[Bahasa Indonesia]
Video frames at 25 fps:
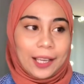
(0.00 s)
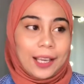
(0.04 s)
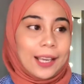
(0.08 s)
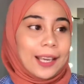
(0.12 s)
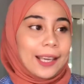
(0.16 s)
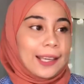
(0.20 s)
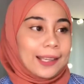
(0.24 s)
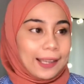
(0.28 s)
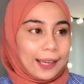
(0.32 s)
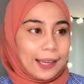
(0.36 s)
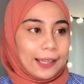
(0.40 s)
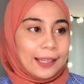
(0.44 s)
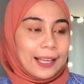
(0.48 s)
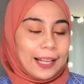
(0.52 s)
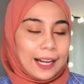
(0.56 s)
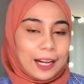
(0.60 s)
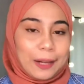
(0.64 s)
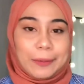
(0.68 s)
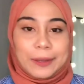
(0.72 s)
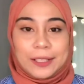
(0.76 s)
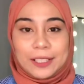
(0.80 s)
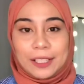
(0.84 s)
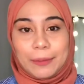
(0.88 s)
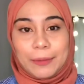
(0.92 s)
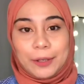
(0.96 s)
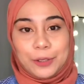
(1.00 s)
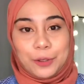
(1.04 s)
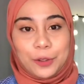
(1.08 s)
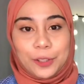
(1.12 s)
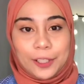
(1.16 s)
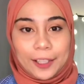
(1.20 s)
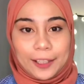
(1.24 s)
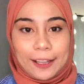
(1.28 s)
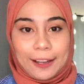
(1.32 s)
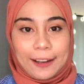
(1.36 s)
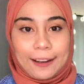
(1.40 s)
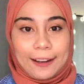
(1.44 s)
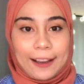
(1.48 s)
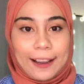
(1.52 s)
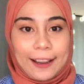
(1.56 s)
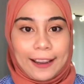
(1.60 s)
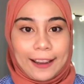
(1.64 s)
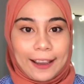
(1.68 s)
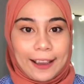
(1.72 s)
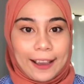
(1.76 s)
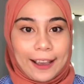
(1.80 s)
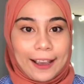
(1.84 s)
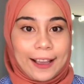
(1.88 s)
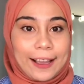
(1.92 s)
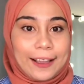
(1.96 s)
Ya iyalah masa baju tetangga
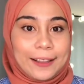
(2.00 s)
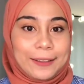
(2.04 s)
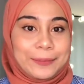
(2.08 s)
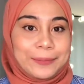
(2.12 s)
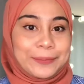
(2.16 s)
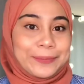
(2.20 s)
ya.